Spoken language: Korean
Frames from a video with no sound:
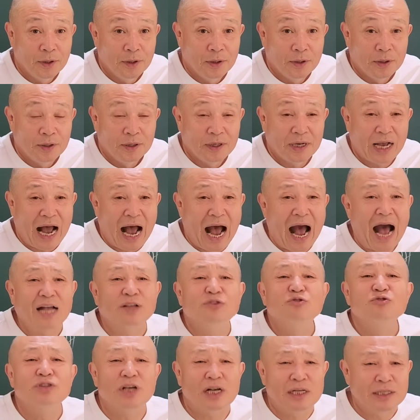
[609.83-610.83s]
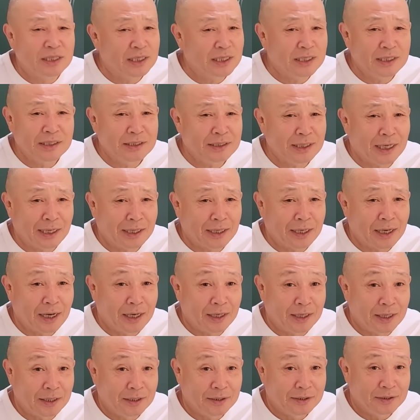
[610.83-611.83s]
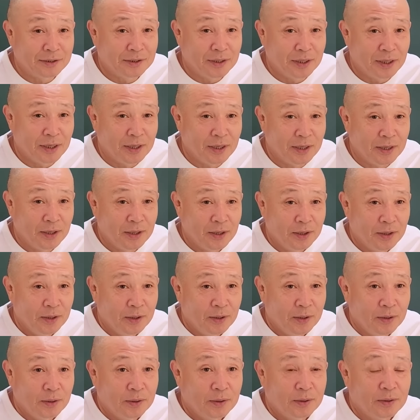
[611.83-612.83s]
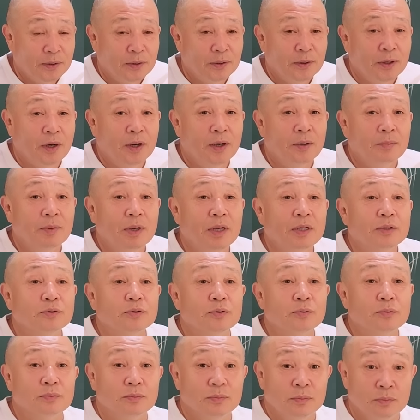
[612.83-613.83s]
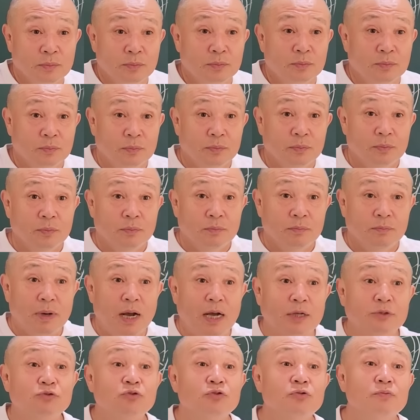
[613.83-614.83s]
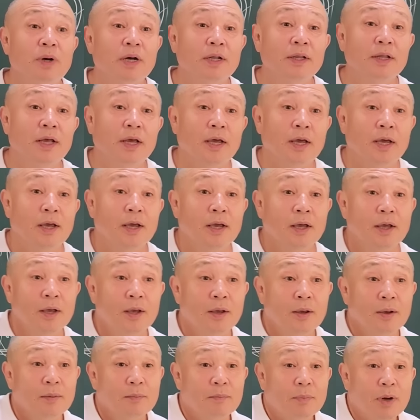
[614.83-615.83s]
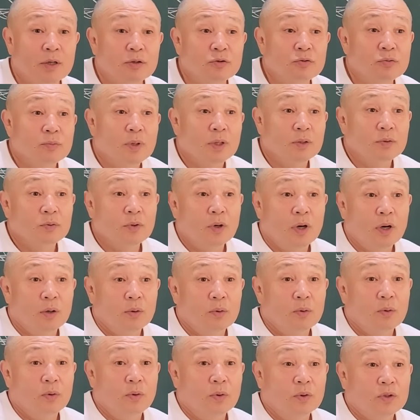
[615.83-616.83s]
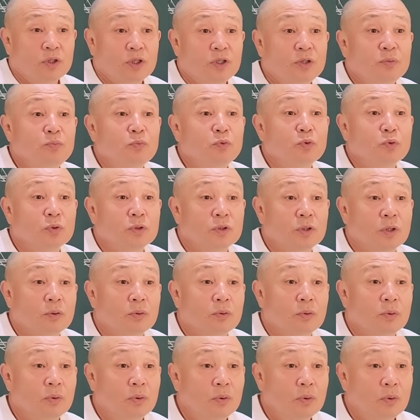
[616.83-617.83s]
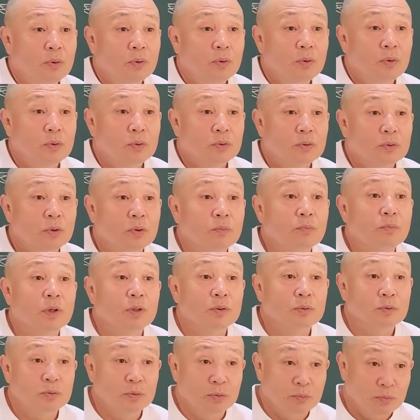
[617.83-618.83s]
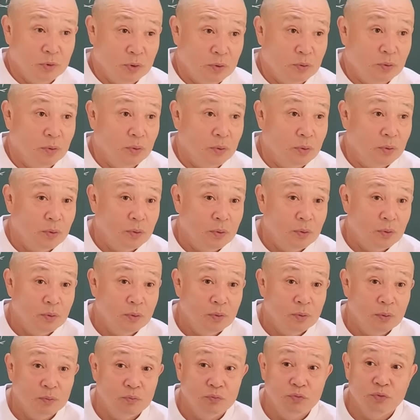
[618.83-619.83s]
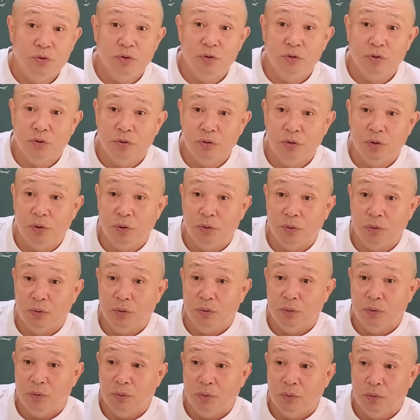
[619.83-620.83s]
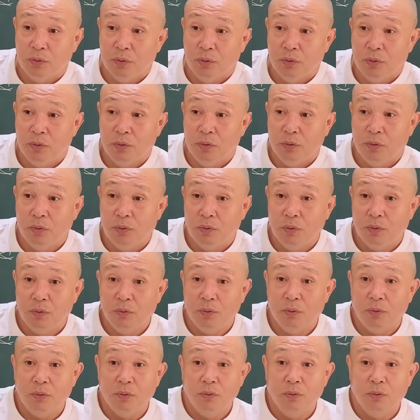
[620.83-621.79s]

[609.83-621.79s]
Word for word: 그러니까 아주 잘생기진 않, 았는데 그나마 좀 음, 봐줄만해. 봐줄만도 하고 힘도 세고 동발도 좀 있고 무진이 그래요. 어.